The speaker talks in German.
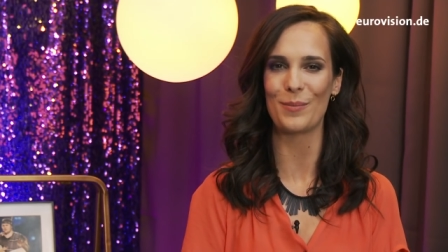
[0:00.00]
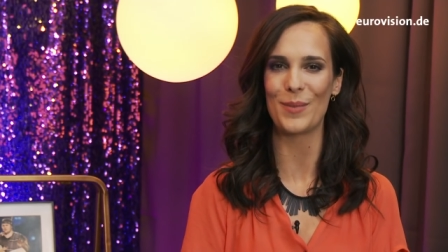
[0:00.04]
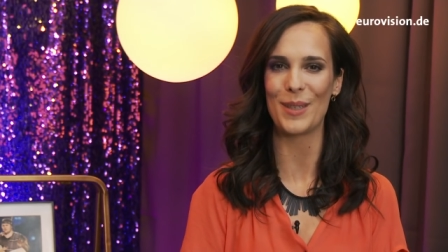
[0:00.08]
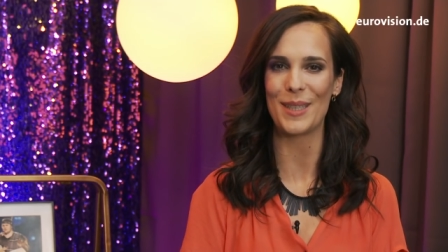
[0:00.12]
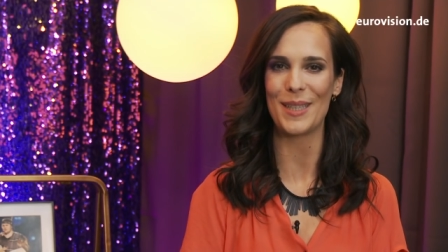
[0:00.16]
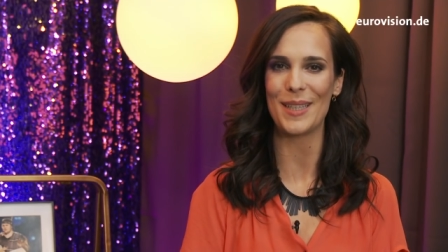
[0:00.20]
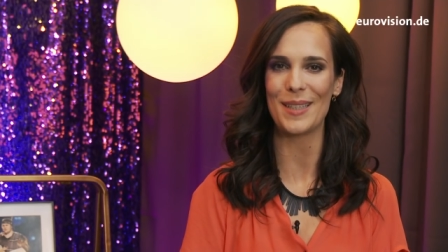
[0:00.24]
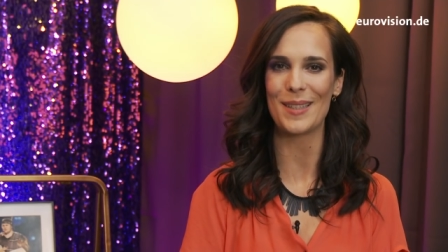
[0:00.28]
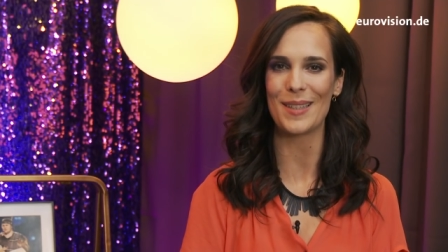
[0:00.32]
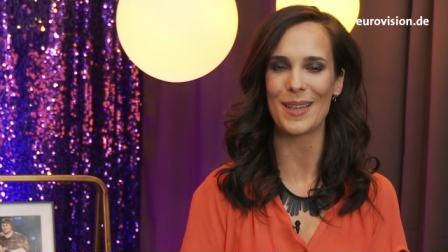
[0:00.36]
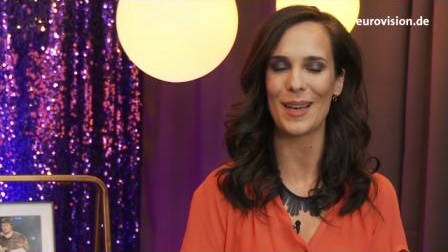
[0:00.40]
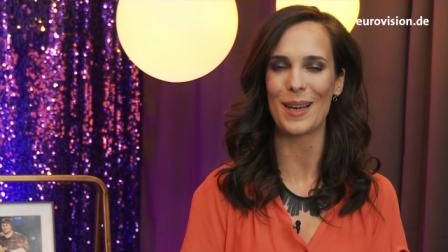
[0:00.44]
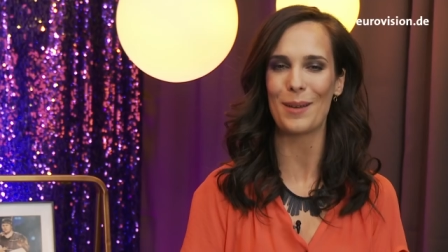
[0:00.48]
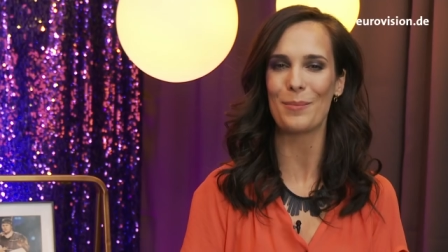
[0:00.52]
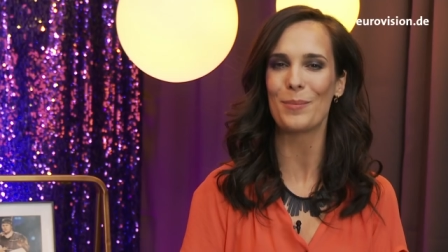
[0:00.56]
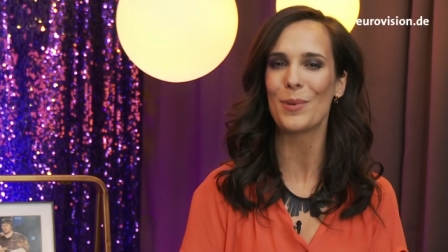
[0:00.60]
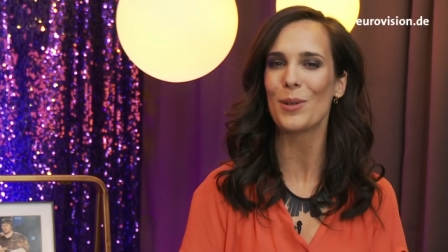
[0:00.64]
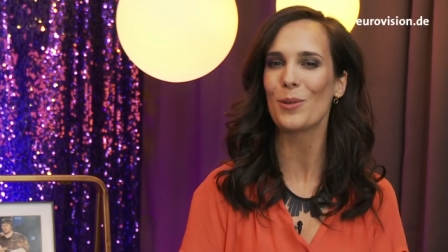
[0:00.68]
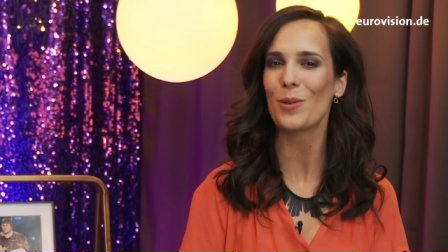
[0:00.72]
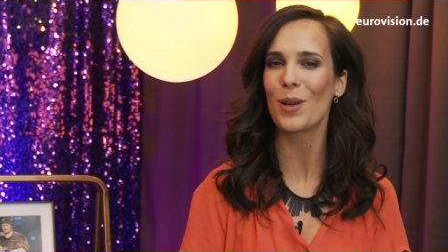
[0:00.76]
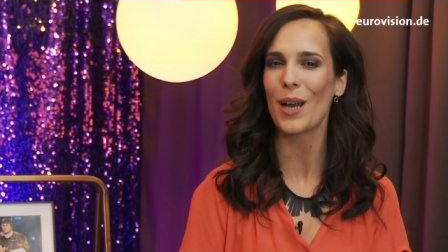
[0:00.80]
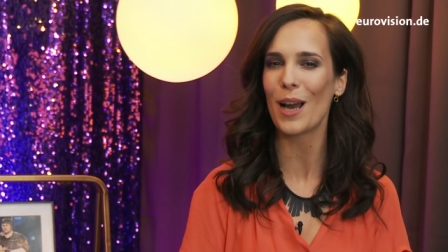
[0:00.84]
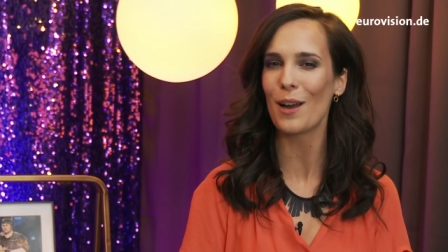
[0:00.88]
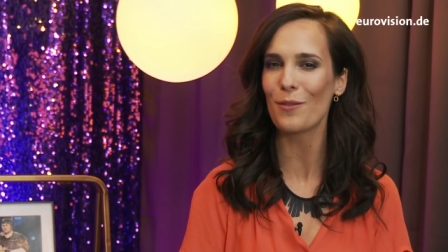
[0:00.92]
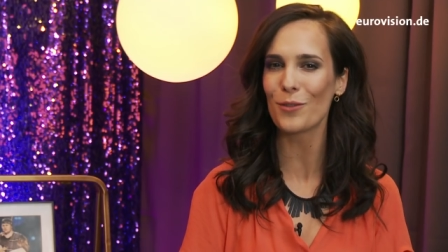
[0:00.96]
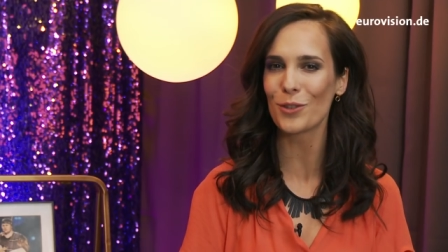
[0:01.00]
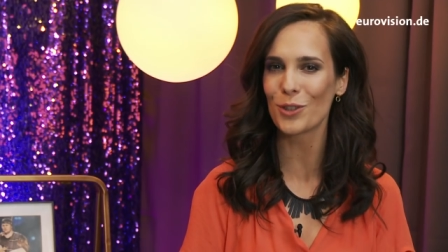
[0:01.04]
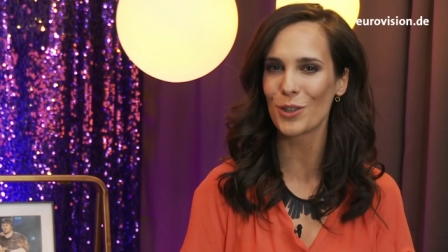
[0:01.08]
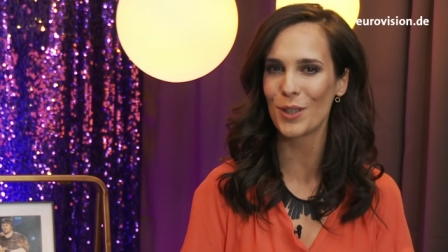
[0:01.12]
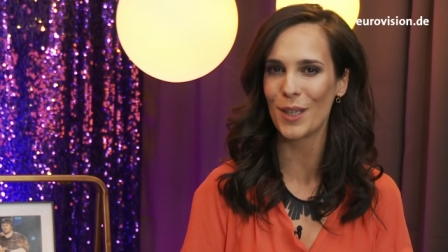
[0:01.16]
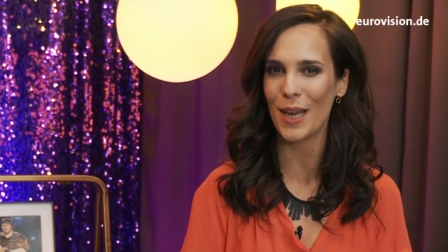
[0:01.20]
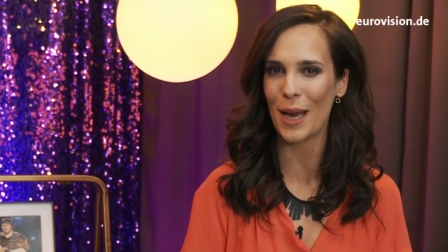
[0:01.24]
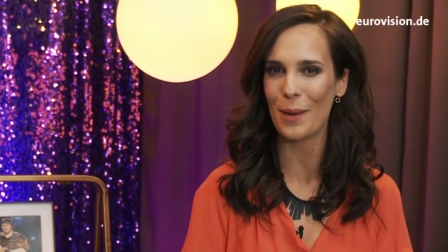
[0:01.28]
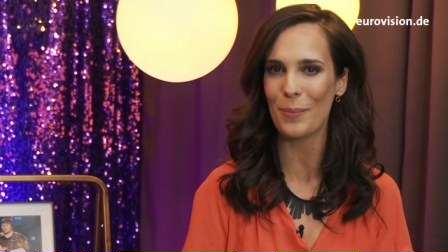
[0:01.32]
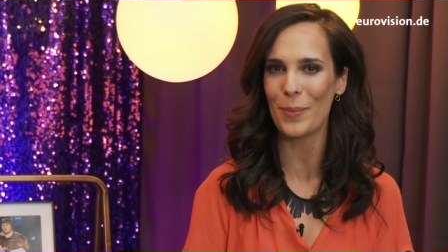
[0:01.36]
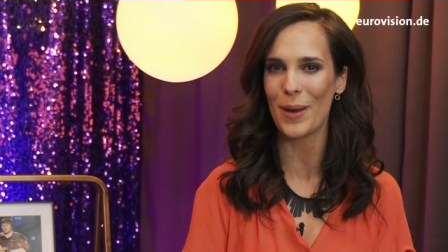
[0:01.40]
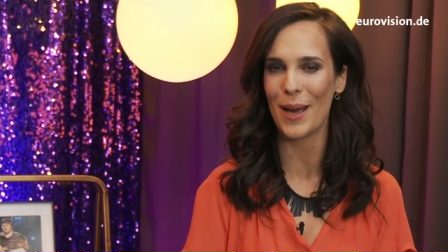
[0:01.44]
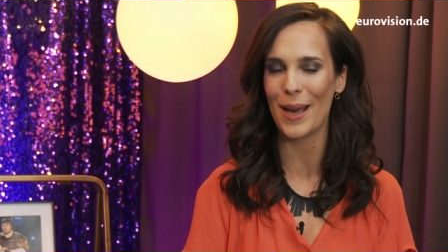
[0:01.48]
Mit dieser
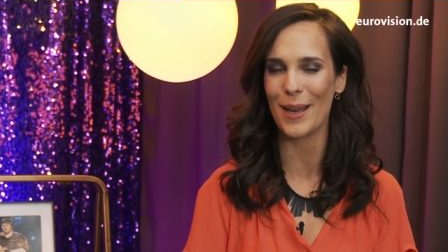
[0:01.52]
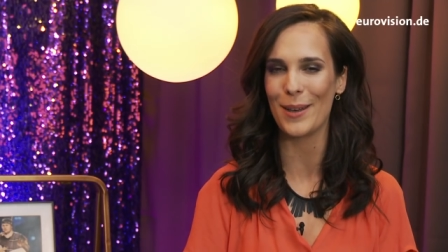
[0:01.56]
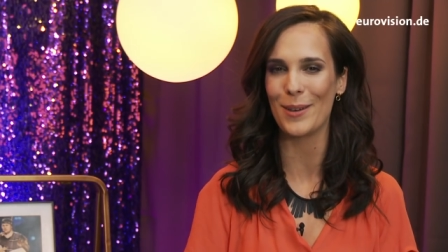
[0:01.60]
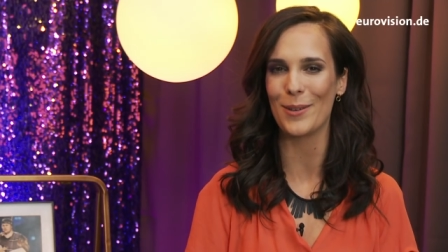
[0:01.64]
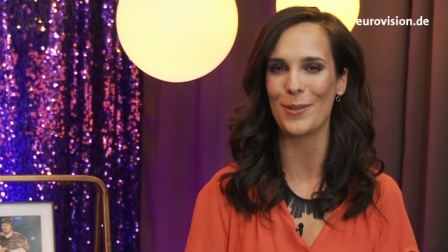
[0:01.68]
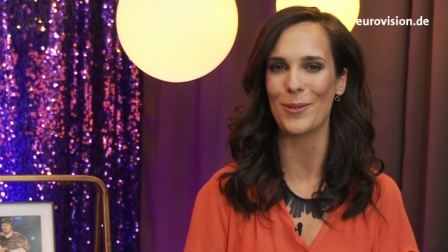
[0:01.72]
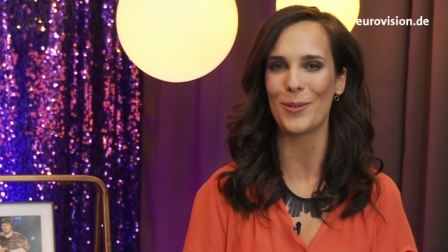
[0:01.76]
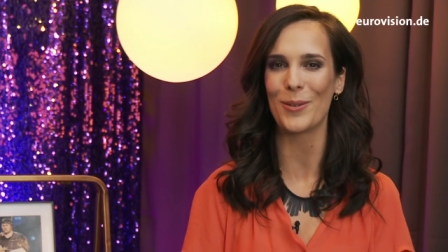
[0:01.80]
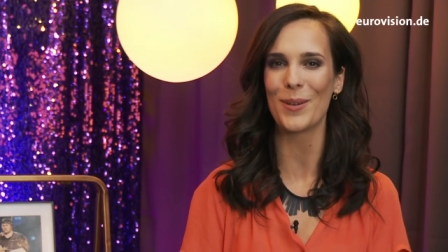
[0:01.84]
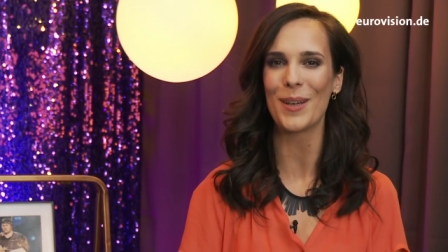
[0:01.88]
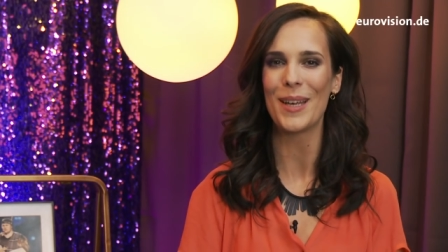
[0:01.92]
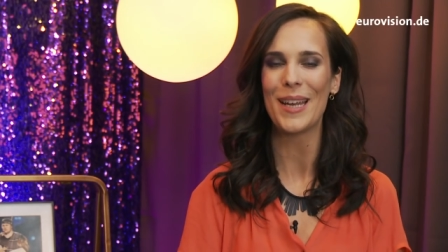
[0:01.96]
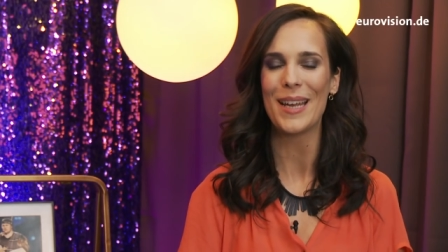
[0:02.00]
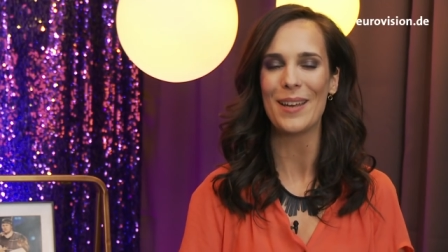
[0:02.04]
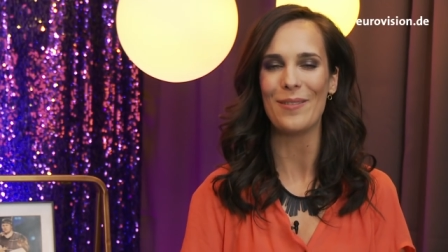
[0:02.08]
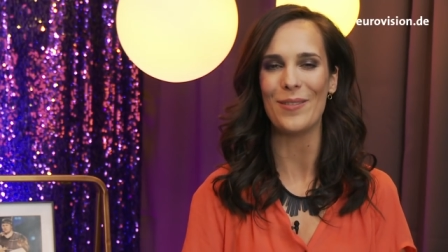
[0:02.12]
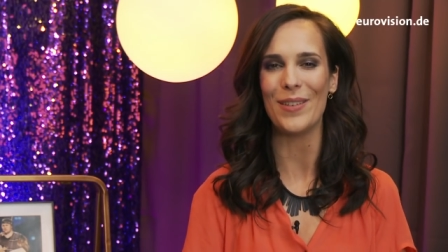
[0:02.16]
biografischen Abhandlung